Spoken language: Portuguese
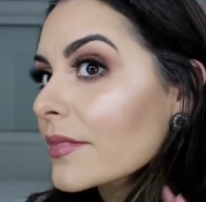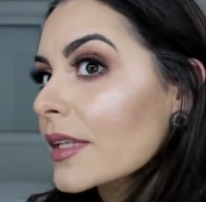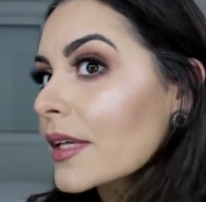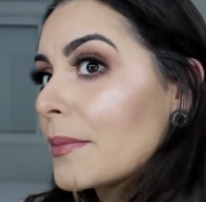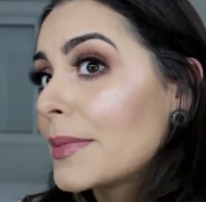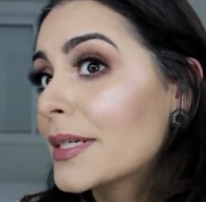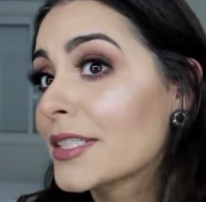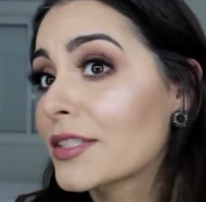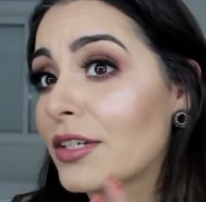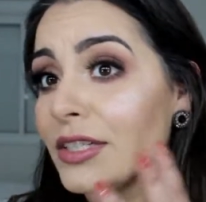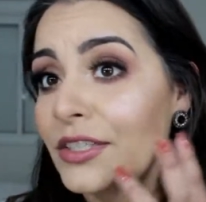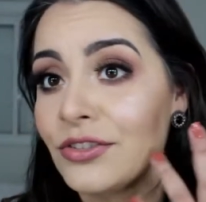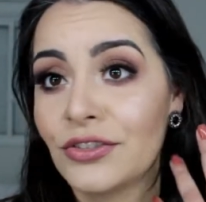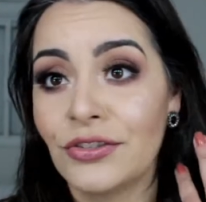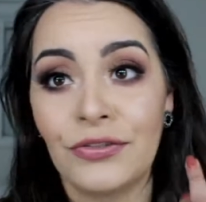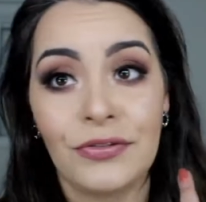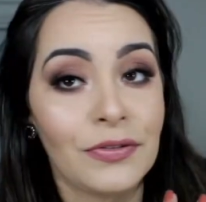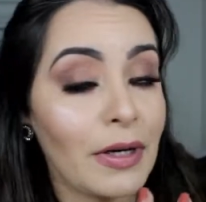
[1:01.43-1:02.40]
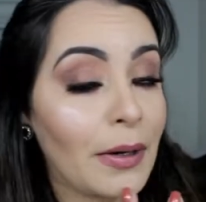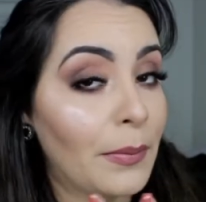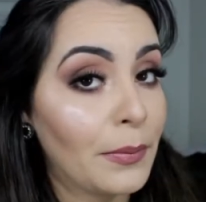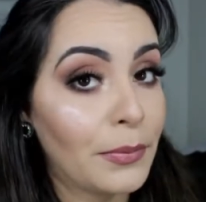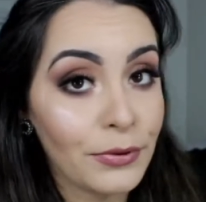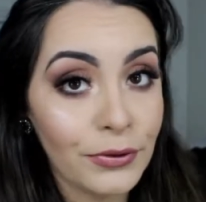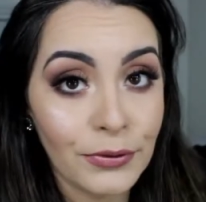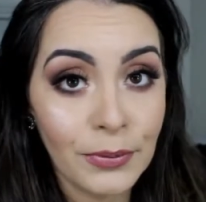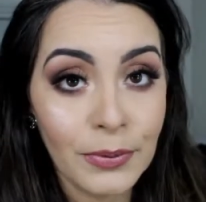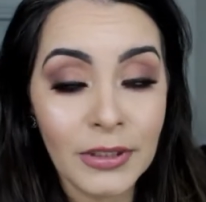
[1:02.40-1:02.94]
Mas olha, gente, fica
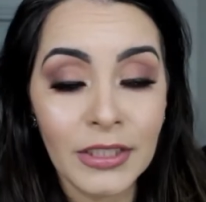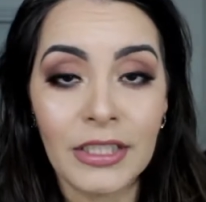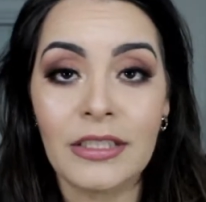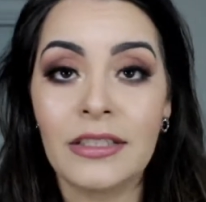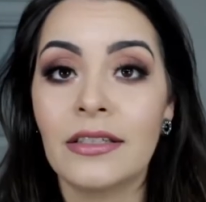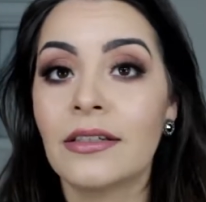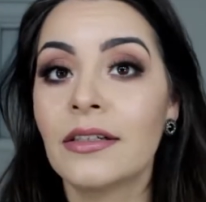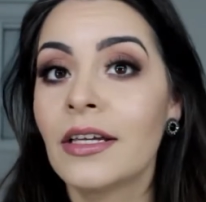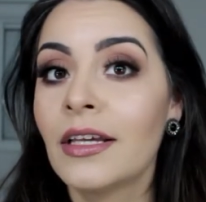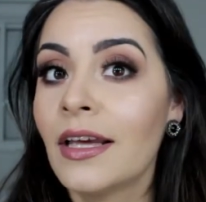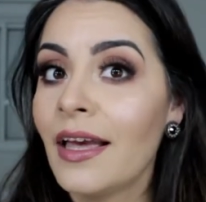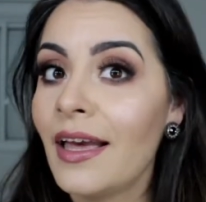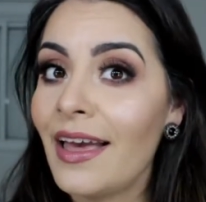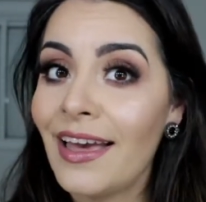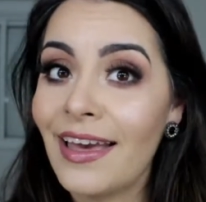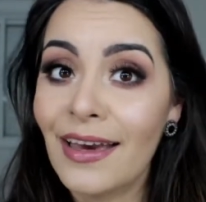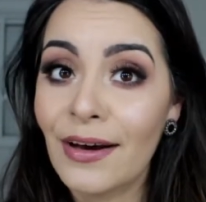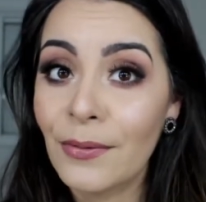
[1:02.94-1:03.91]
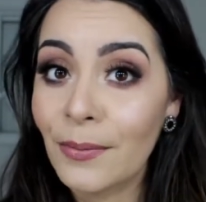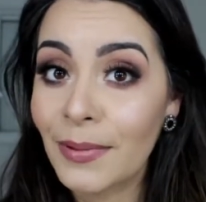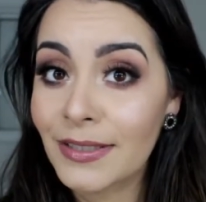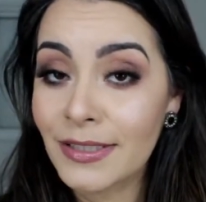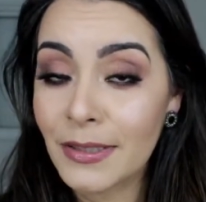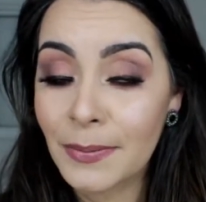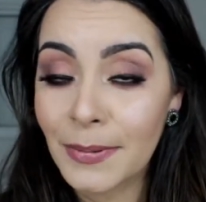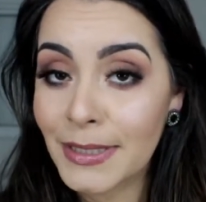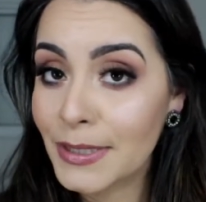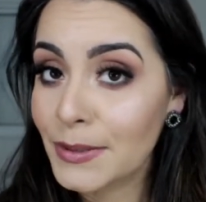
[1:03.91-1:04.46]
muito bonita. É um
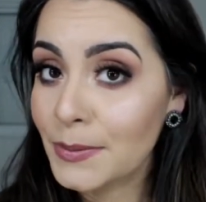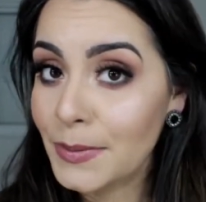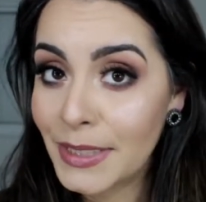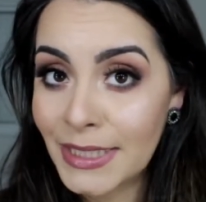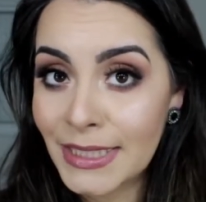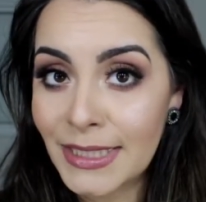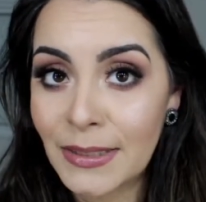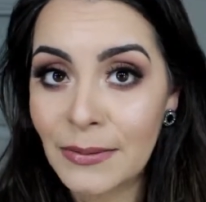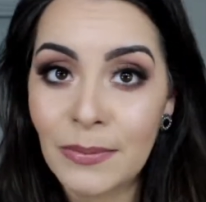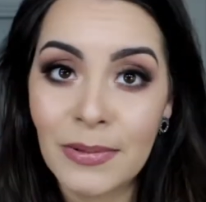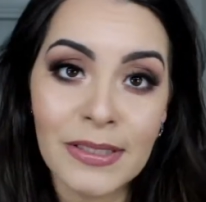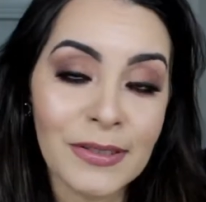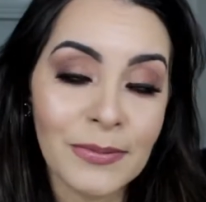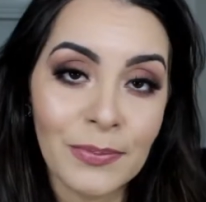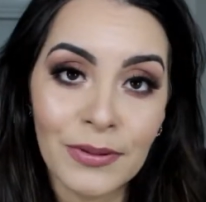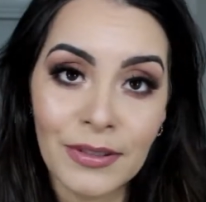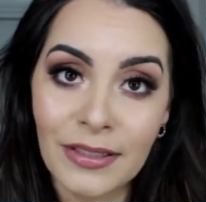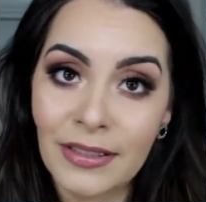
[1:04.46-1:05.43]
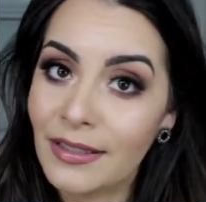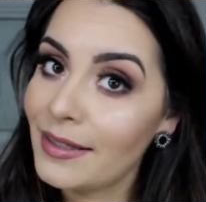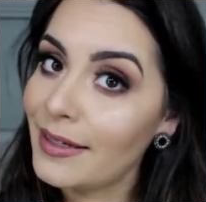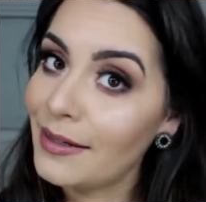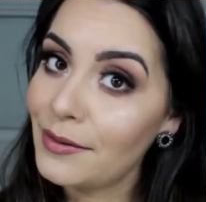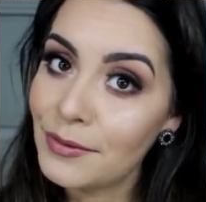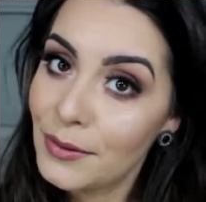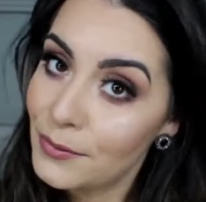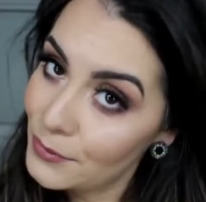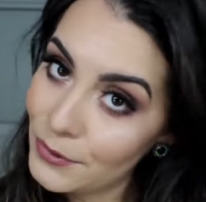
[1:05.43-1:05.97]
passo a passo bem simples, porque
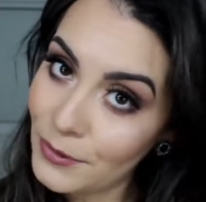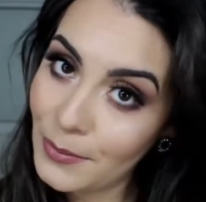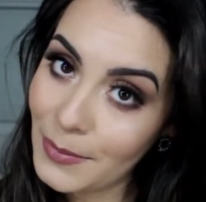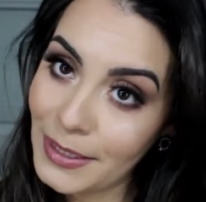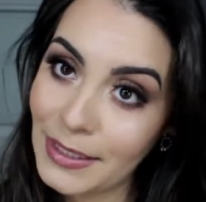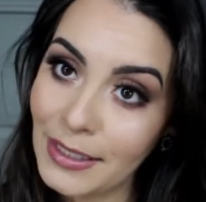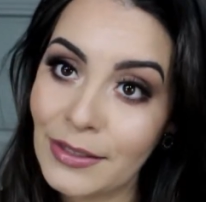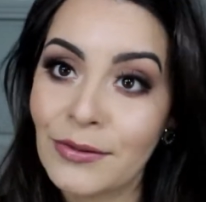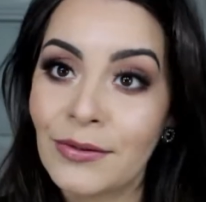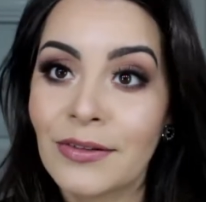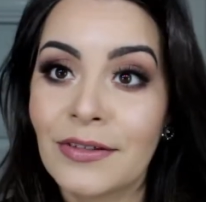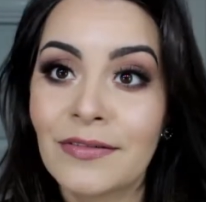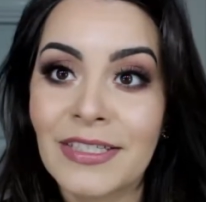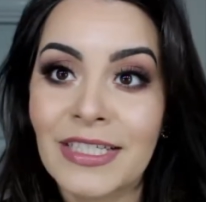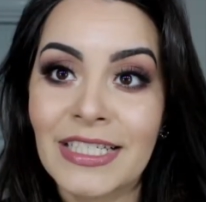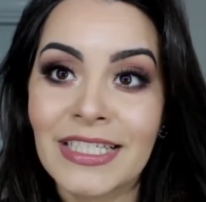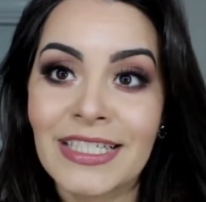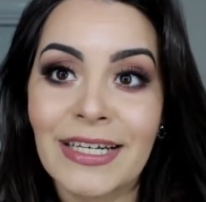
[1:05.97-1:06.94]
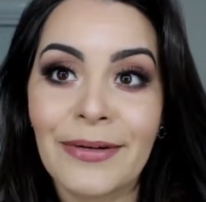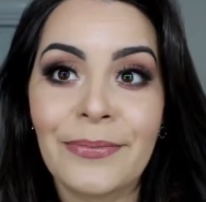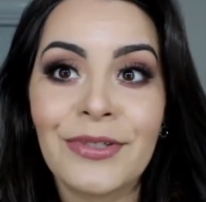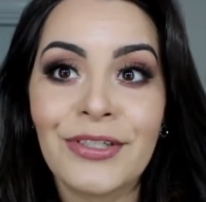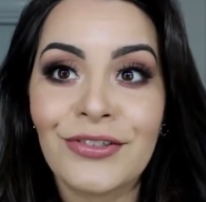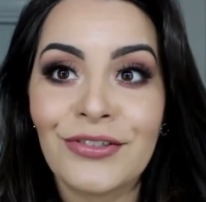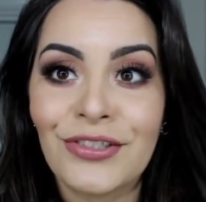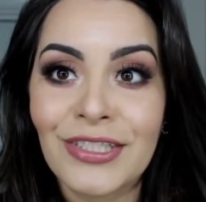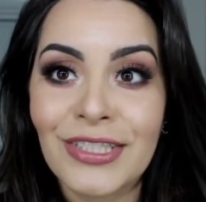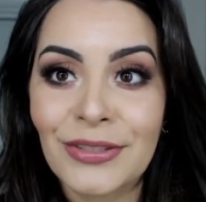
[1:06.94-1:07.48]
eu não sou maquiadora, vocês
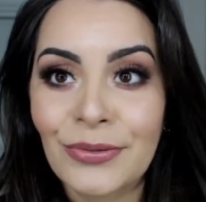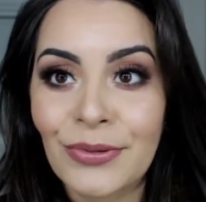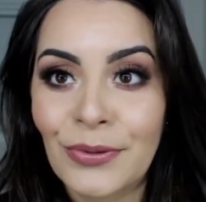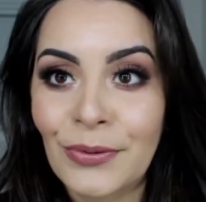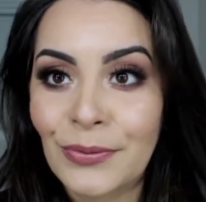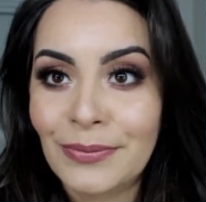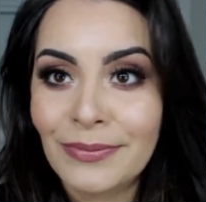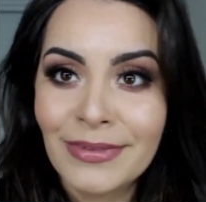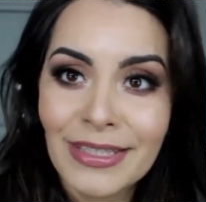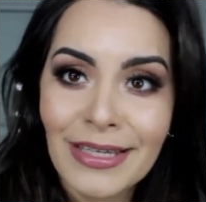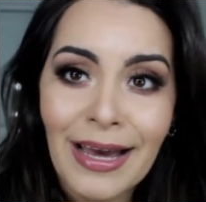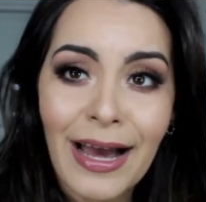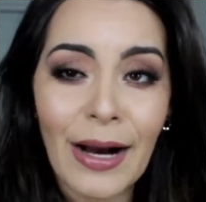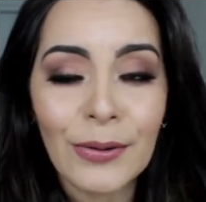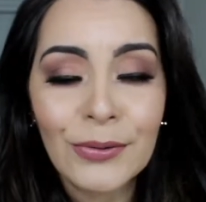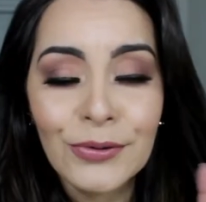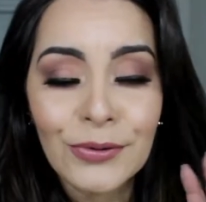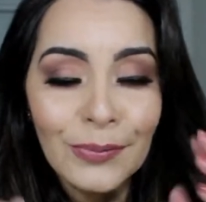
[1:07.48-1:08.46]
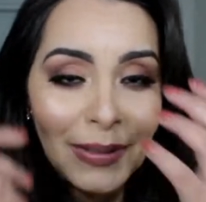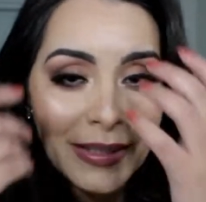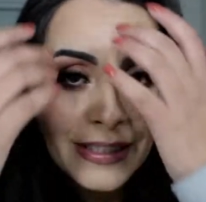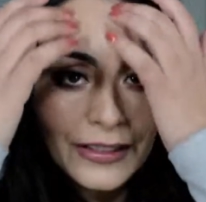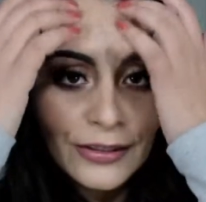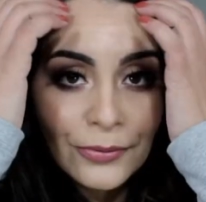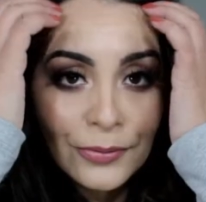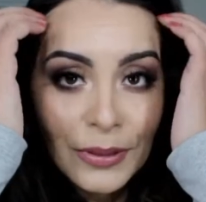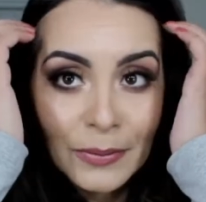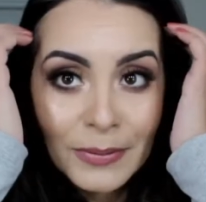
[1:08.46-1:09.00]
sabem disso, eu me
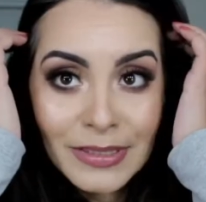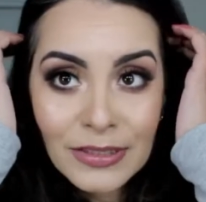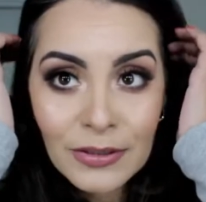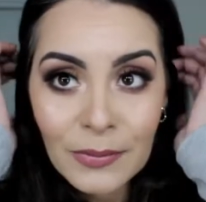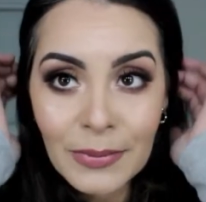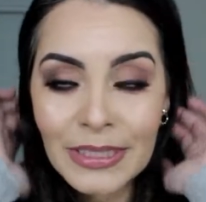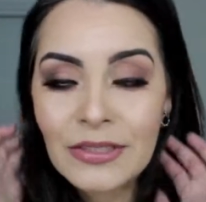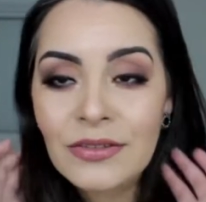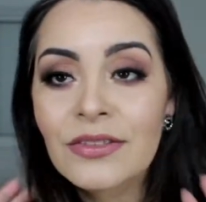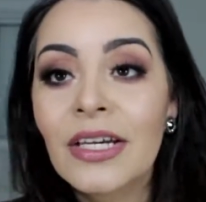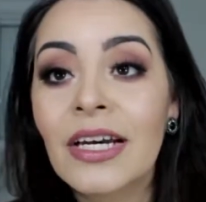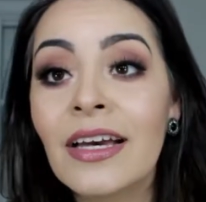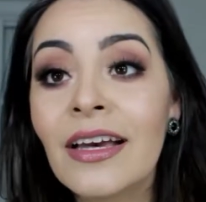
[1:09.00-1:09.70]
auto-maquio bem mais ou menos.